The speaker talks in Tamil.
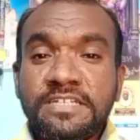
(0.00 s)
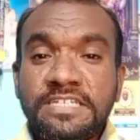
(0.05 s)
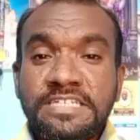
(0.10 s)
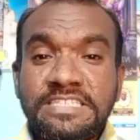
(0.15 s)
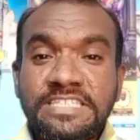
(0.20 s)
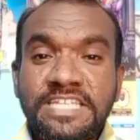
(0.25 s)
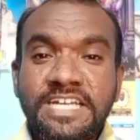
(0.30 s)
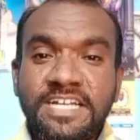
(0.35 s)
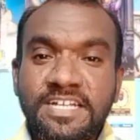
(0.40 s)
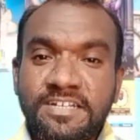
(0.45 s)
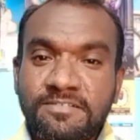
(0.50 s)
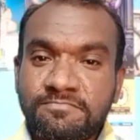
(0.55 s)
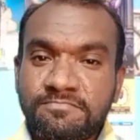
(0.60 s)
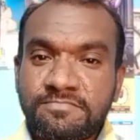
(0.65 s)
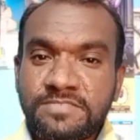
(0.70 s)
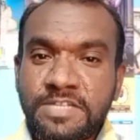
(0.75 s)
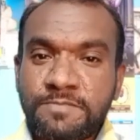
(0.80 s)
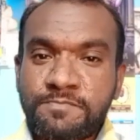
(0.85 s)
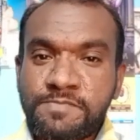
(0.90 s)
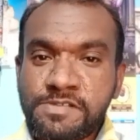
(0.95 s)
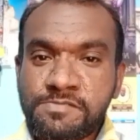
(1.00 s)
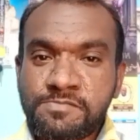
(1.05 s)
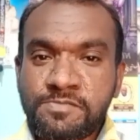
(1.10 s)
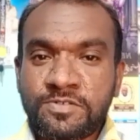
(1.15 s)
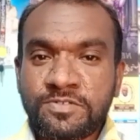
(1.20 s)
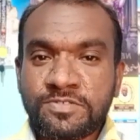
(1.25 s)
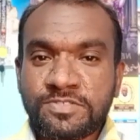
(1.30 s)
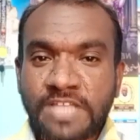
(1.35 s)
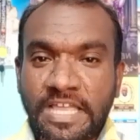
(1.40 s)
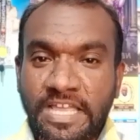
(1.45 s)
இந்த டிப்ளமோ
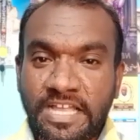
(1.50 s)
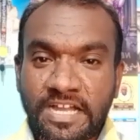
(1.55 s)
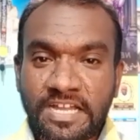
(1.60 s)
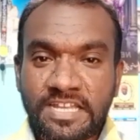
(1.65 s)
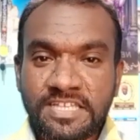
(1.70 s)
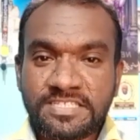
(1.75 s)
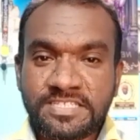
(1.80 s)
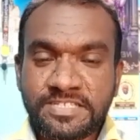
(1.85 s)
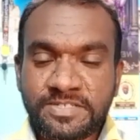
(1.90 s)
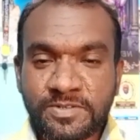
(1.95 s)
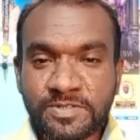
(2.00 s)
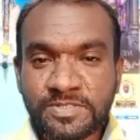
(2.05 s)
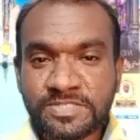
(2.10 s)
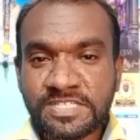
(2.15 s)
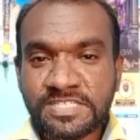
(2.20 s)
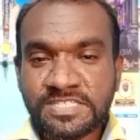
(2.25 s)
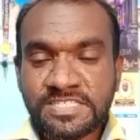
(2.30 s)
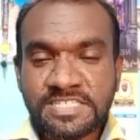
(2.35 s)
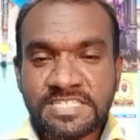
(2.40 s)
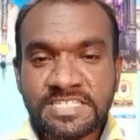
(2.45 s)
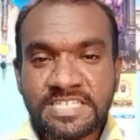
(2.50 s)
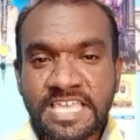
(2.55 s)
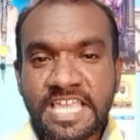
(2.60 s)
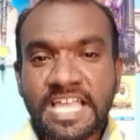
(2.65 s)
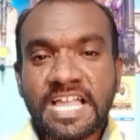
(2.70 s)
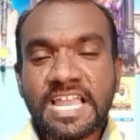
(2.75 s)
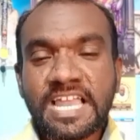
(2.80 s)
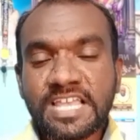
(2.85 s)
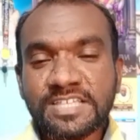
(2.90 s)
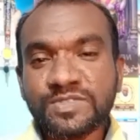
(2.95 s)
சைக்காலஜி கோர்சஸ்
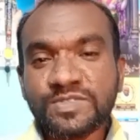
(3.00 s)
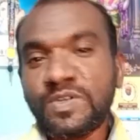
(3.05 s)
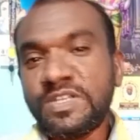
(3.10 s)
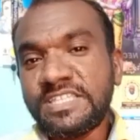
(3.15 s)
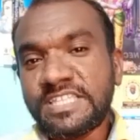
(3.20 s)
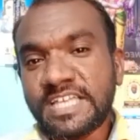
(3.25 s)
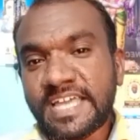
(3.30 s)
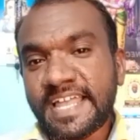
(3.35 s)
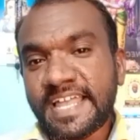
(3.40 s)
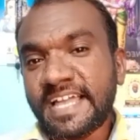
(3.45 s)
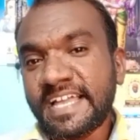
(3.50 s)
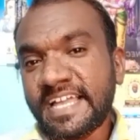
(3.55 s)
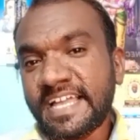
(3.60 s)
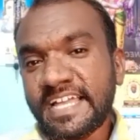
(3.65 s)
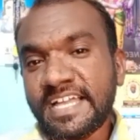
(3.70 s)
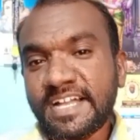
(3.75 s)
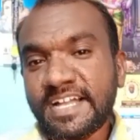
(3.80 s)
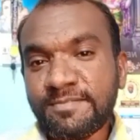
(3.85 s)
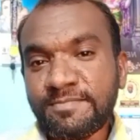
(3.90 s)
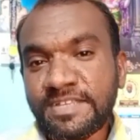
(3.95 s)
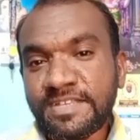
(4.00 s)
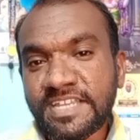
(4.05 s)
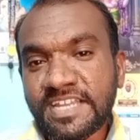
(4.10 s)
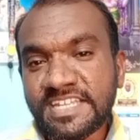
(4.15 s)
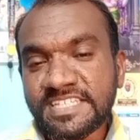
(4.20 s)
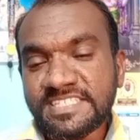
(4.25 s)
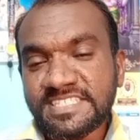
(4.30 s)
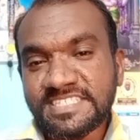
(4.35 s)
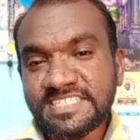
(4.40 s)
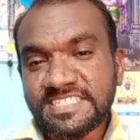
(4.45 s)
எங்கெல்லாம் சொல்லித்தராங்க அப்படின்னு
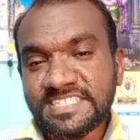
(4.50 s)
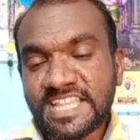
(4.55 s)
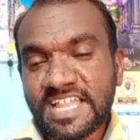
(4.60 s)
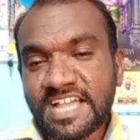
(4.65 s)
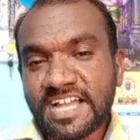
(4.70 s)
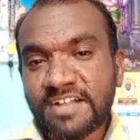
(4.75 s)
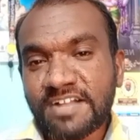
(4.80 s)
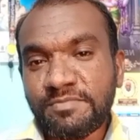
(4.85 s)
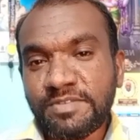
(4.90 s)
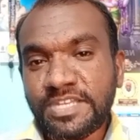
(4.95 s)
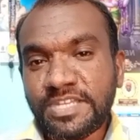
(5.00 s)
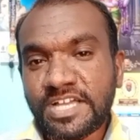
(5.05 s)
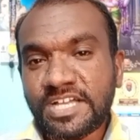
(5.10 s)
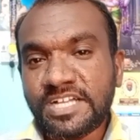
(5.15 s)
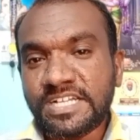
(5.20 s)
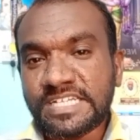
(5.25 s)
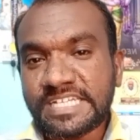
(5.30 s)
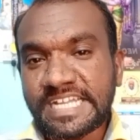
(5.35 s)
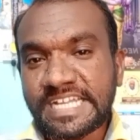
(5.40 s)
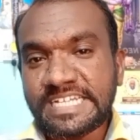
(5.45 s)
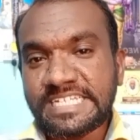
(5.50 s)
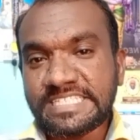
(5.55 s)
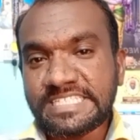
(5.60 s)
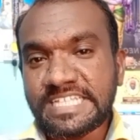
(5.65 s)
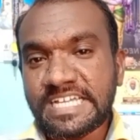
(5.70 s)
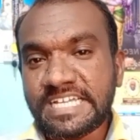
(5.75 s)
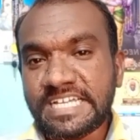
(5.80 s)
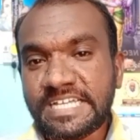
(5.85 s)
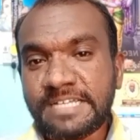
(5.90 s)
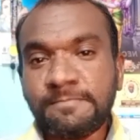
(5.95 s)
என்ன செஞ்சுருந்தாங்க அப்படின்னா
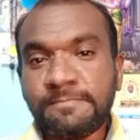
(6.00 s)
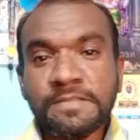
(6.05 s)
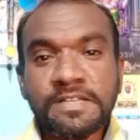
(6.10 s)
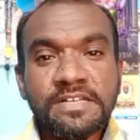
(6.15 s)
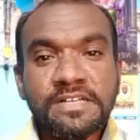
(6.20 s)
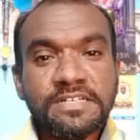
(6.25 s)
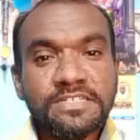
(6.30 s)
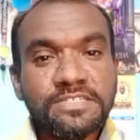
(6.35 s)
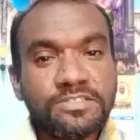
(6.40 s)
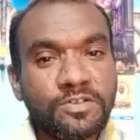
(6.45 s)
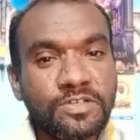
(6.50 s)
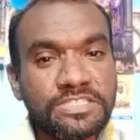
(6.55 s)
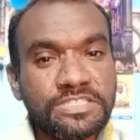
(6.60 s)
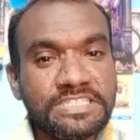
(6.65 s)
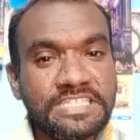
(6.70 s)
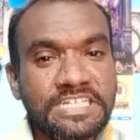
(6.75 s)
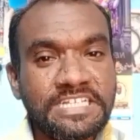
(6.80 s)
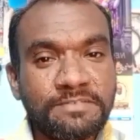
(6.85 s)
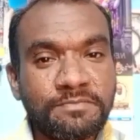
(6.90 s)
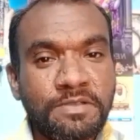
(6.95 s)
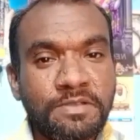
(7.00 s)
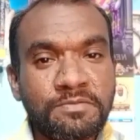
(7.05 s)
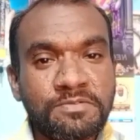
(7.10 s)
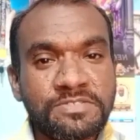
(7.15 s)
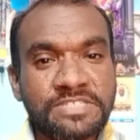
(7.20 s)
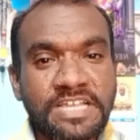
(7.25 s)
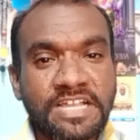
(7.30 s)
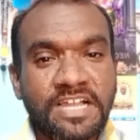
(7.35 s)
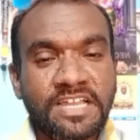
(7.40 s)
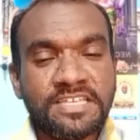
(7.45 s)
கேட்டிருந்தாங்க ஸோ இந்த டிப்ளமோ
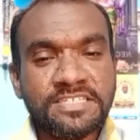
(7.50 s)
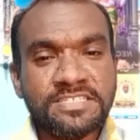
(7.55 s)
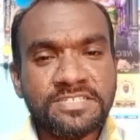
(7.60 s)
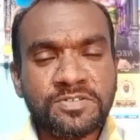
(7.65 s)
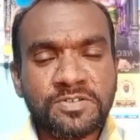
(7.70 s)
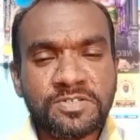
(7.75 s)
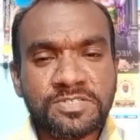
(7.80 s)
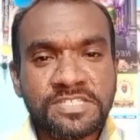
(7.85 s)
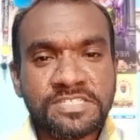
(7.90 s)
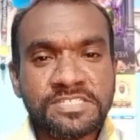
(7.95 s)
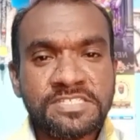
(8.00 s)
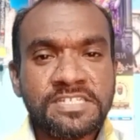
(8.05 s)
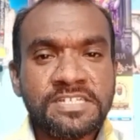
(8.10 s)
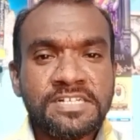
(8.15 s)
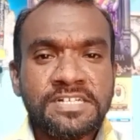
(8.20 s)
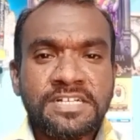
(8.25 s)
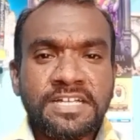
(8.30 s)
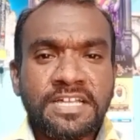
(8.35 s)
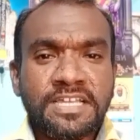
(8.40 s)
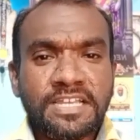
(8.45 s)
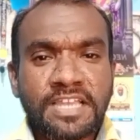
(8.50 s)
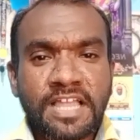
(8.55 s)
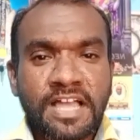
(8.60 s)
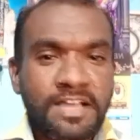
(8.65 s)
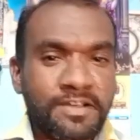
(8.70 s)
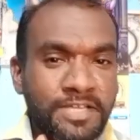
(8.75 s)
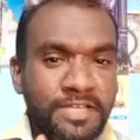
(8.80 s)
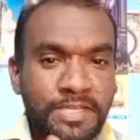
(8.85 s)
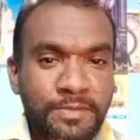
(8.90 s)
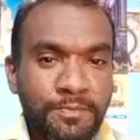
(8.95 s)
சைக்காலஜி கோர்சஸ்
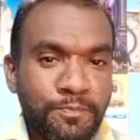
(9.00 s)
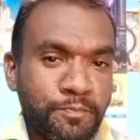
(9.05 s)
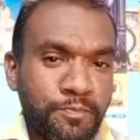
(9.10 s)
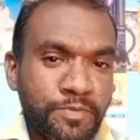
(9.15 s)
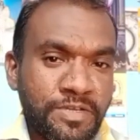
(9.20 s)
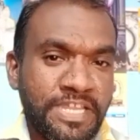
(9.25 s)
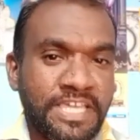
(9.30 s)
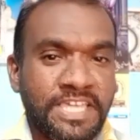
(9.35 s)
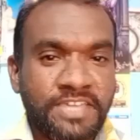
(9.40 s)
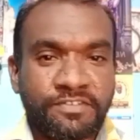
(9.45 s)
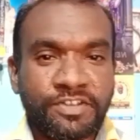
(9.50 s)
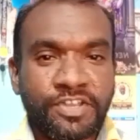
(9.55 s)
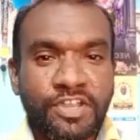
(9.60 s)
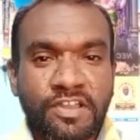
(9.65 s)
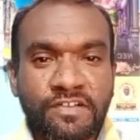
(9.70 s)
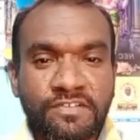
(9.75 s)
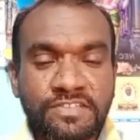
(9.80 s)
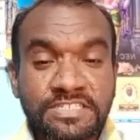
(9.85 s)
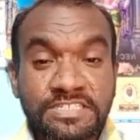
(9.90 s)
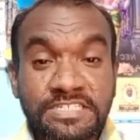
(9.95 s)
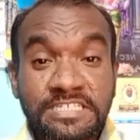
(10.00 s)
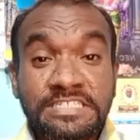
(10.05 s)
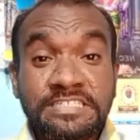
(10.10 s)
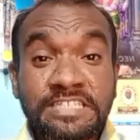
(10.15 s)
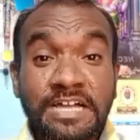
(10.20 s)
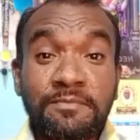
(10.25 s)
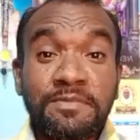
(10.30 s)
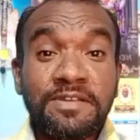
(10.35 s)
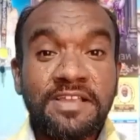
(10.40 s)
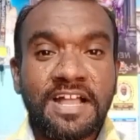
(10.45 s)
நான் இப் இன்றைக்கி வீடியோவில் வந்துட்டு
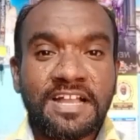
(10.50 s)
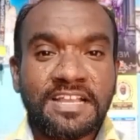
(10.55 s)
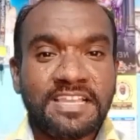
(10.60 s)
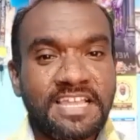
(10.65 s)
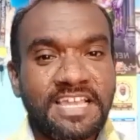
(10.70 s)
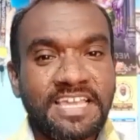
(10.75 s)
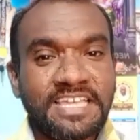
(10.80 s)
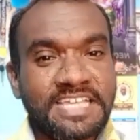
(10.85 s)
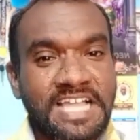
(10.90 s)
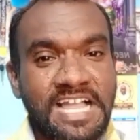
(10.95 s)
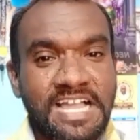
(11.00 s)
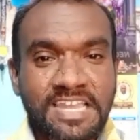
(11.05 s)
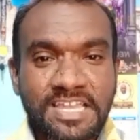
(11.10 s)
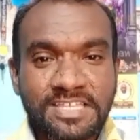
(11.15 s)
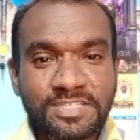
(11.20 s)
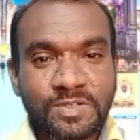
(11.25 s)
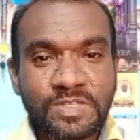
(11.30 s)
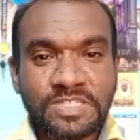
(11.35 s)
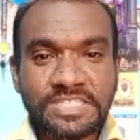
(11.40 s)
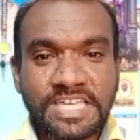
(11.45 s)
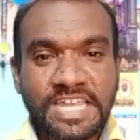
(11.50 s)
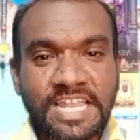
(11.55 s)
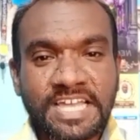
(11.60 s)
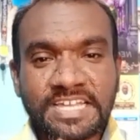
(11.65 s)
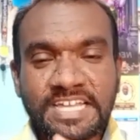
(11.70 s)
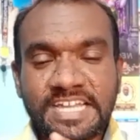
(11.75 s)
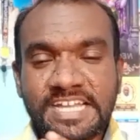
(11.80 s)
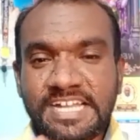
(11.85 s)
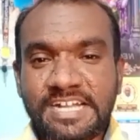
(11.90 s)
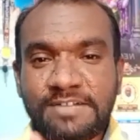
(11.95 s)
தமிழ்நாட்டில் எங்கெங்கெல்லாம்
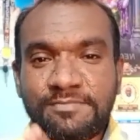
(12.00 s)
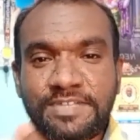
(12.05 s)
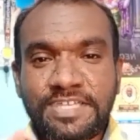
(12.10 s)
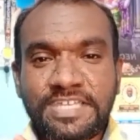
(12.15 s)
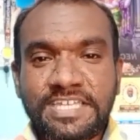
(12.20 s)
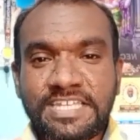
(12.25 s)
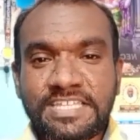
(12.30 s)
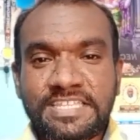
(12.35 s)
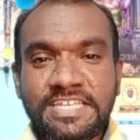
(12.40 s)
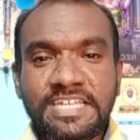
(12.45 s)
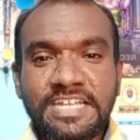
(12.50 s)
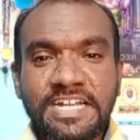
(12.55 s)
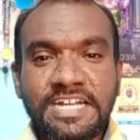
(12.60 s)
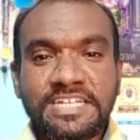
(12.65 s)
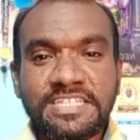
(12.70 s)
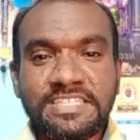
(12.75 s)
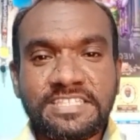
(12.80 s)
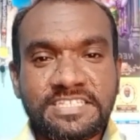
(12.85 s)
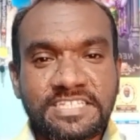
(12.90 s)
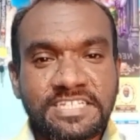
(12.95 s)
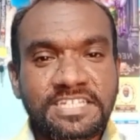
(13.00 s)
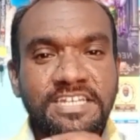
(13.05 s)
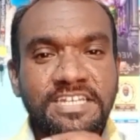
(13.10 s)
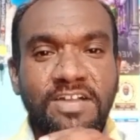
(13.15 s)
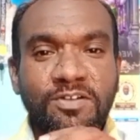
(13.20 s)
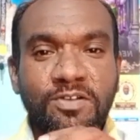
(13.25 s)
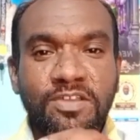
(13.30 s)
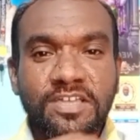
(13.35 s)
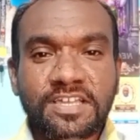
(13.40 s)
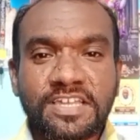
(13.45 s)
சொல்லித்தராங்க அப்படிங்கிறத எடுத்துகிட்டு
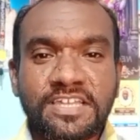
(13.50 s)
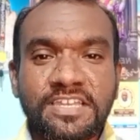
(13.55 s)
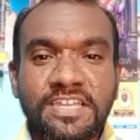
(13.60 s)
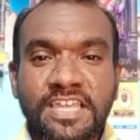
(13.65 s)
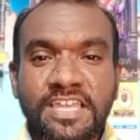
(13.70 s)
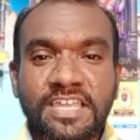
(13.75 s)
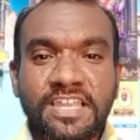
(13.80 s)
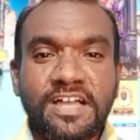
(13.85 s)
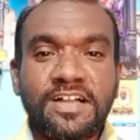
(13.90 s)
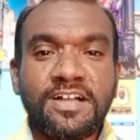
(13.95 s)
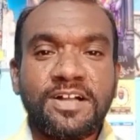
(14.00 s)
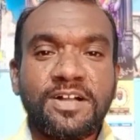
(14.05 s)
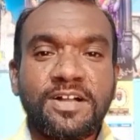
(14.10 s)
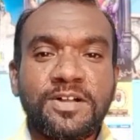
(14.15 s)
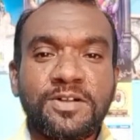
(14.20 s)
நான் உங்களுக்கு இன்றைக்கி நான்